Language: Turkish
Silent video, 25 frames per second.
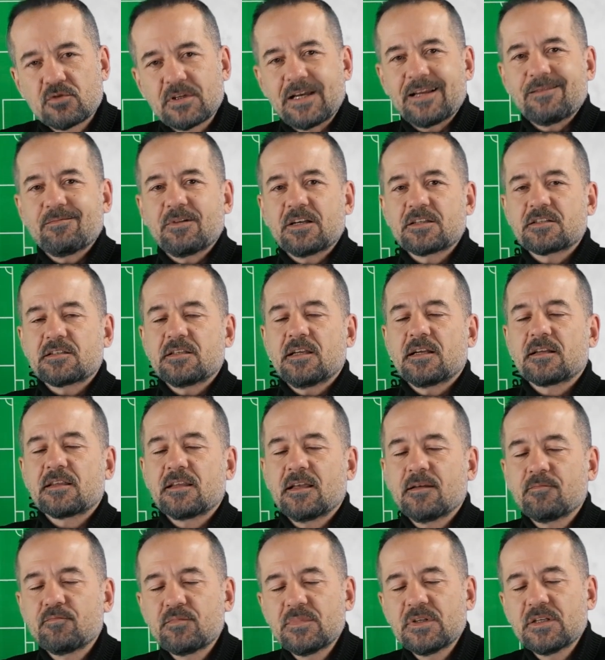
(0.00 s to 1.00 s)
Güzel
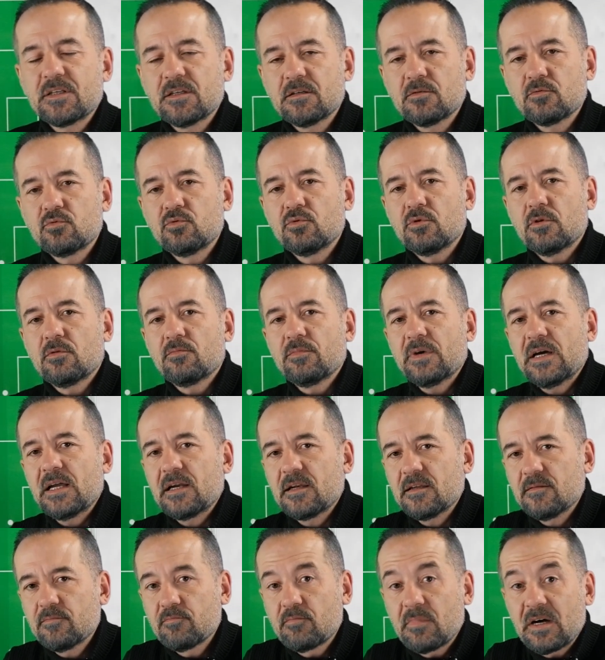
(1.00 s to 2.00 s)
maçlardan biri. Union
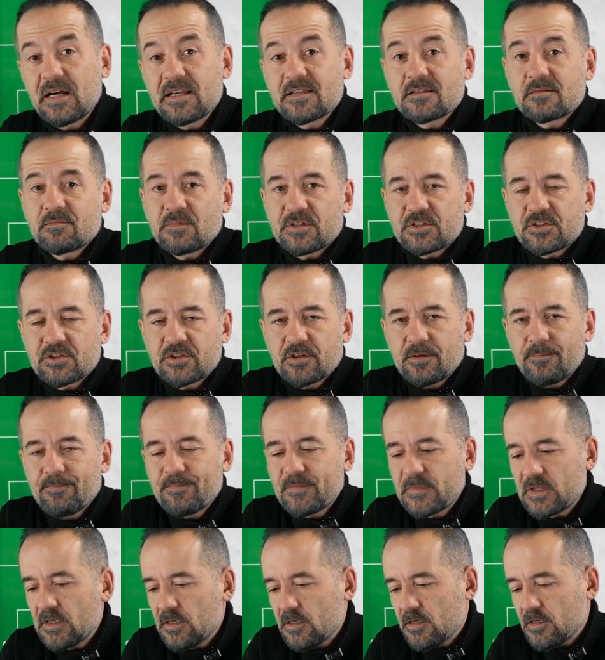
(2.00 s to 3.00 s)
Berlin Mainz maçı.
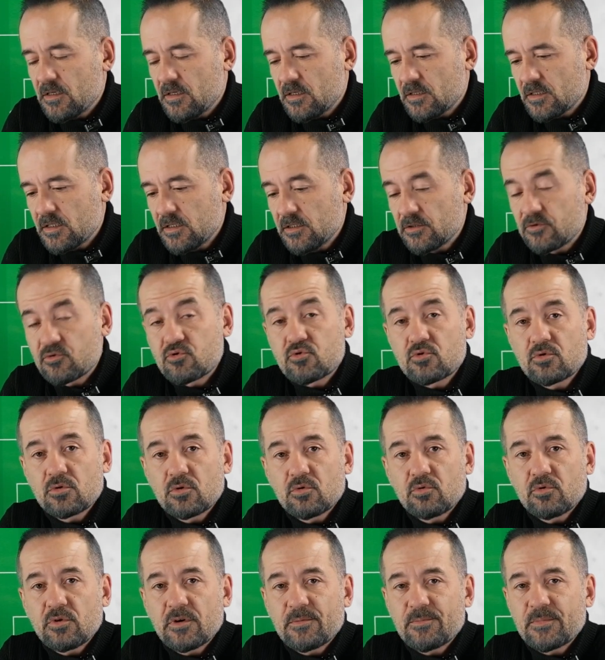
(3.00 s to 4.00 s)
E, kağıt üstünde
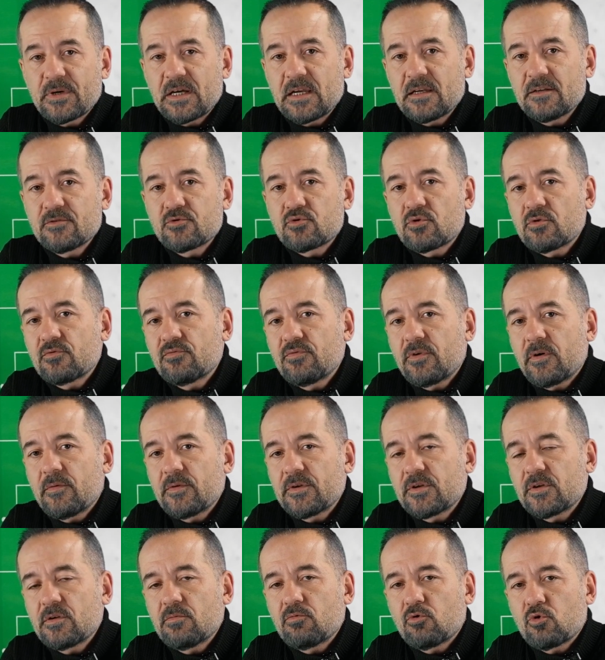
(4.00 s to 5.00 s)
Union Berlin çok
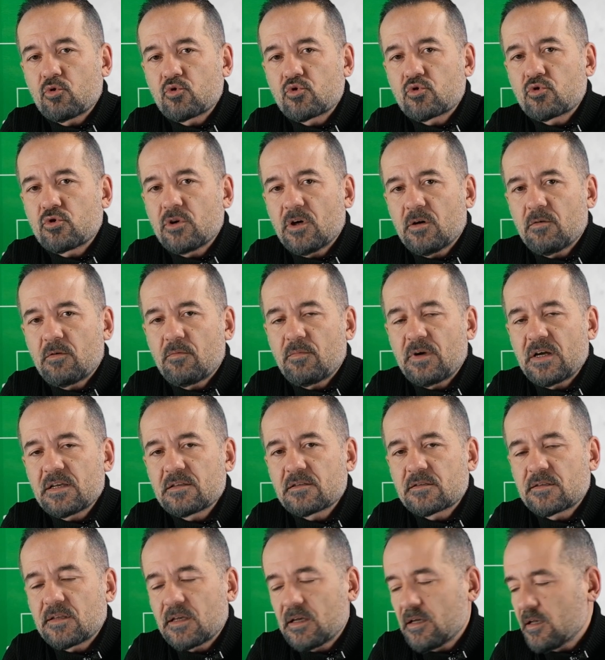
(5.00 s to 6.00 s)
favori gibi gözüküyor ama
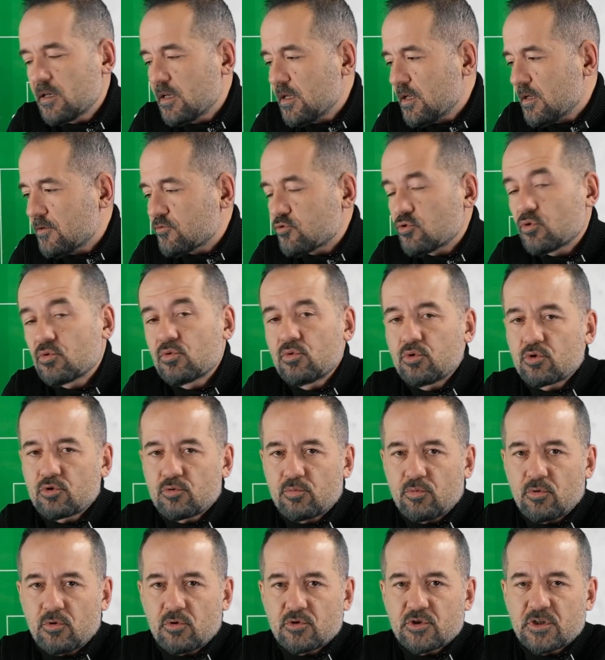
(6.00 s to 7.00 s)
Mainz'da çok
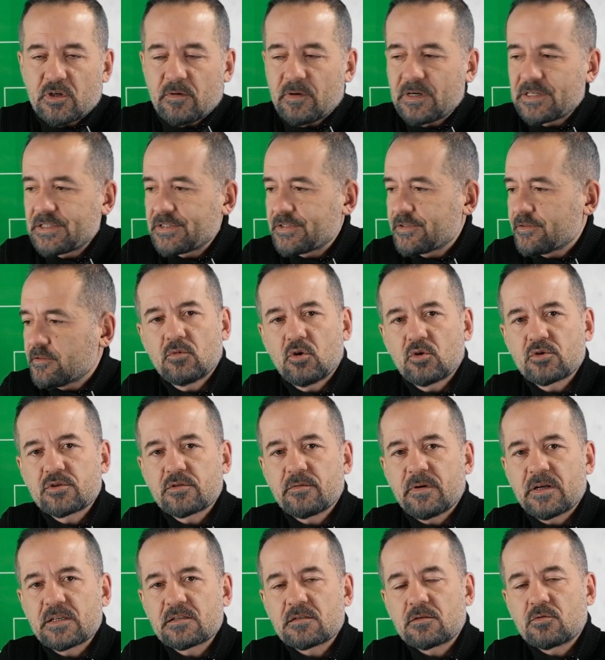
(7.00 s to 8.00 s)
kurt bir hoca var. Bo
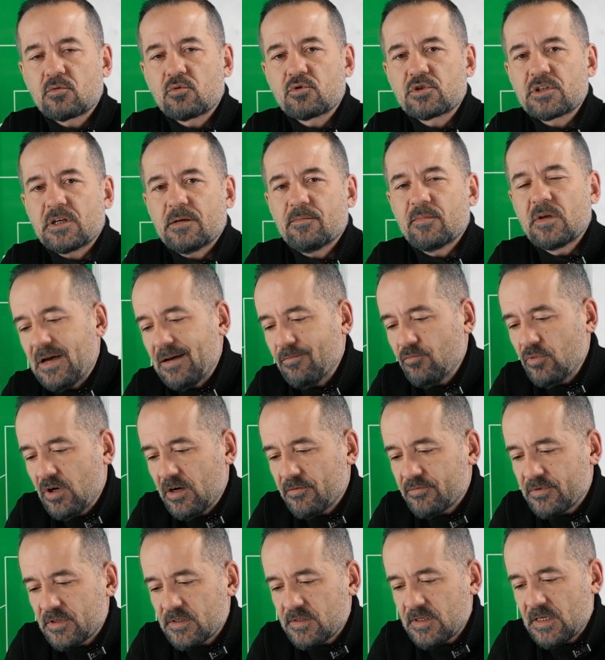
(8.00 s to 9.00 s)
Svensson hocam. Ben bu
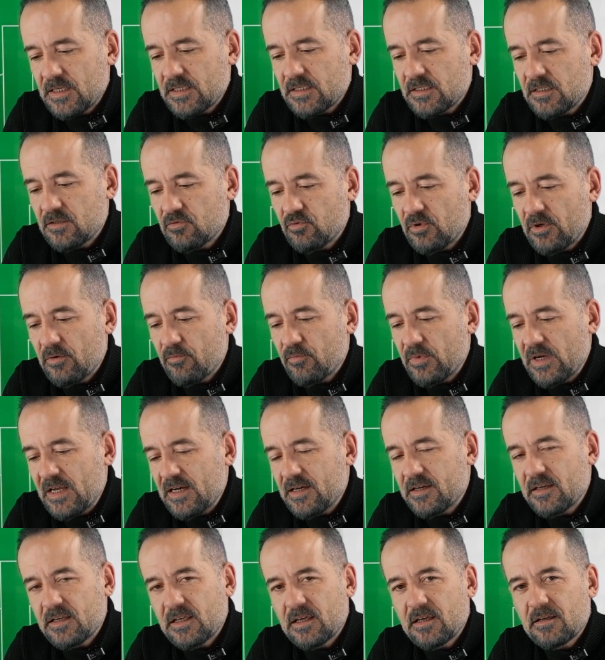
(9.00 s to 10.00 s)
hafta sanki Union
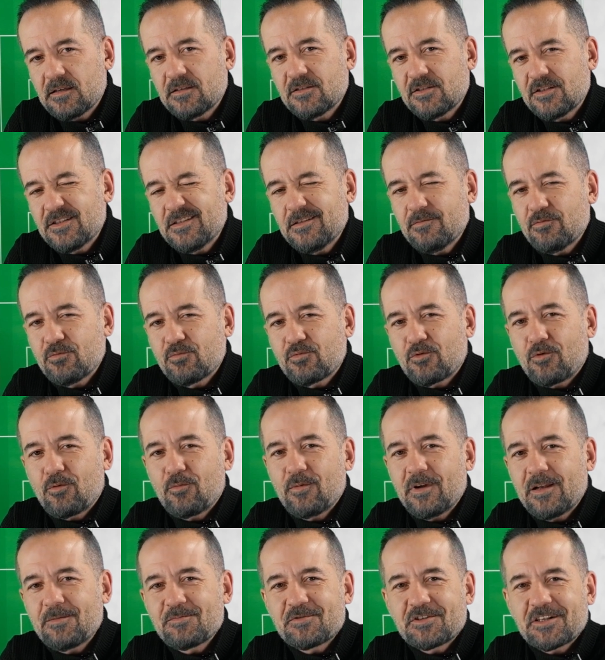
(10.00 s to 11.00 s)
Berlin'e ciddi bir
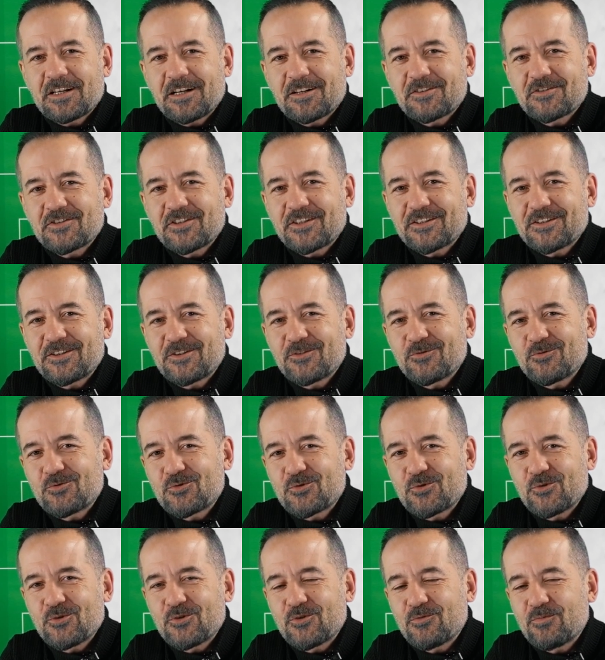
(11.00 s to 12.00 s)
problem çıkartacaklarını
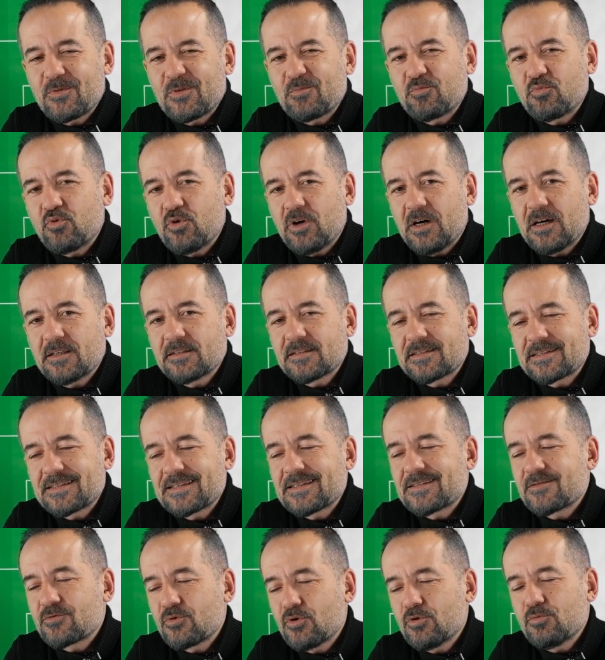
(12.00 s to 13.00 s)
düşünüyorum ve
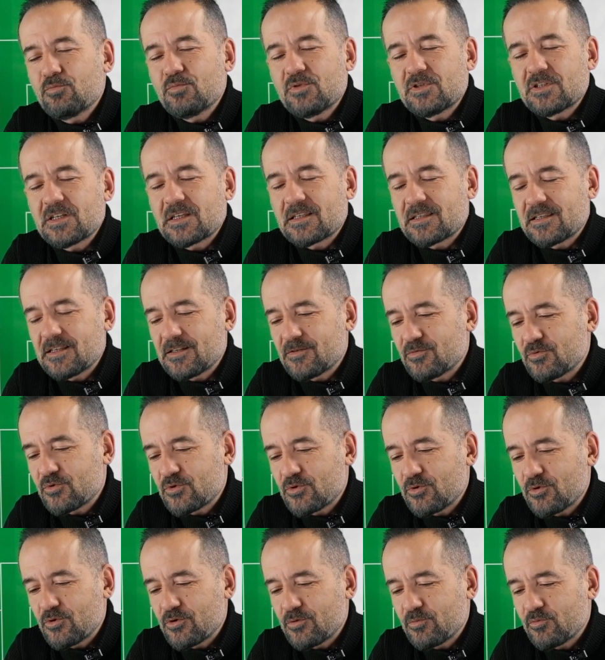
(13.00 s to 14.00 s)
puansız dönmeyeceklerini
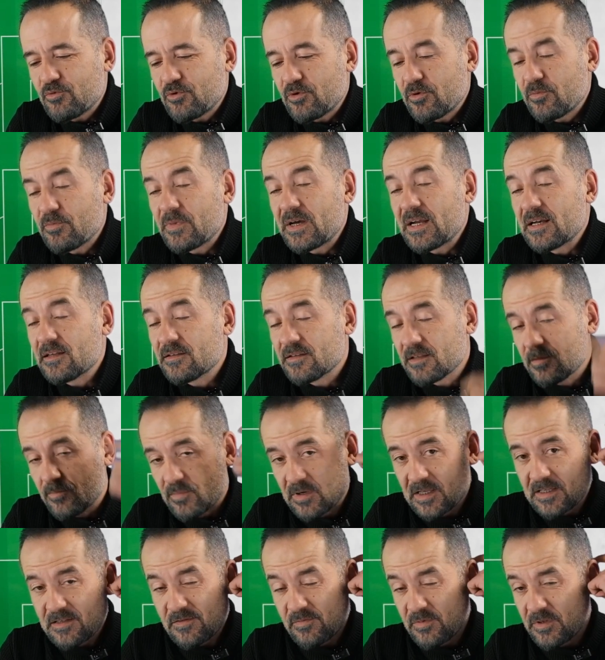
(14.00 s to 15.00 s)
düşünüyorum Union Berlin
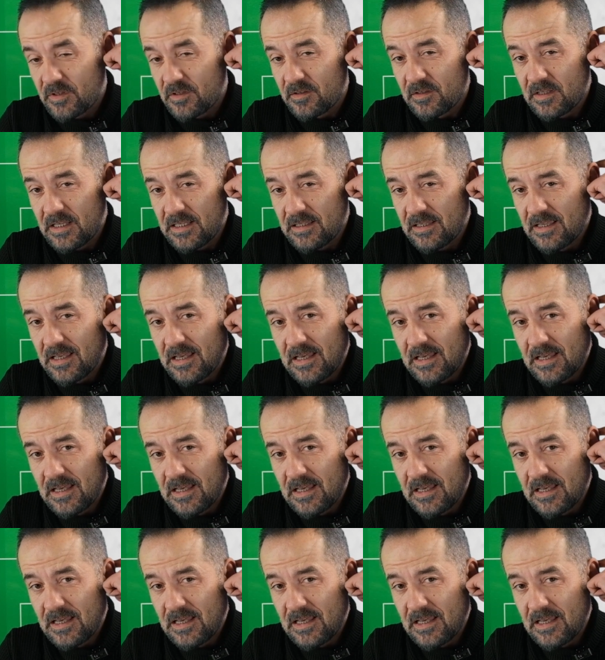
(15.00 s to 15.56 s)
deplasmanından.